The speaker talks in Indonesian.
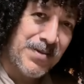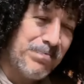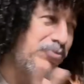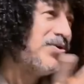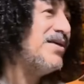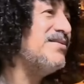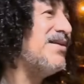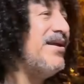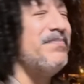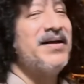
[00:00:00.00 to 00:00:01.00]
Bukan
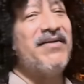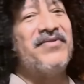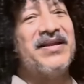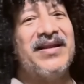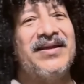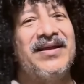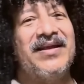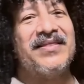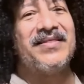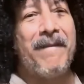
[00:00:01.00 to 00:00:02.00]
saling mengafirkan,
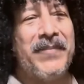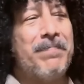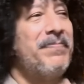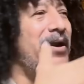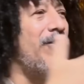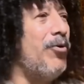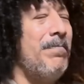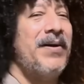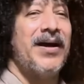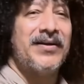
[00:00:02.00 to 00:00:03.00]
tapi
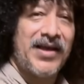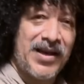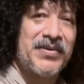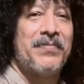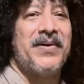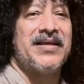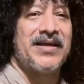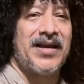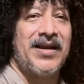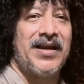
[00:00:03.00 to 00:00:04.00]
berlomba dalam kebaikan.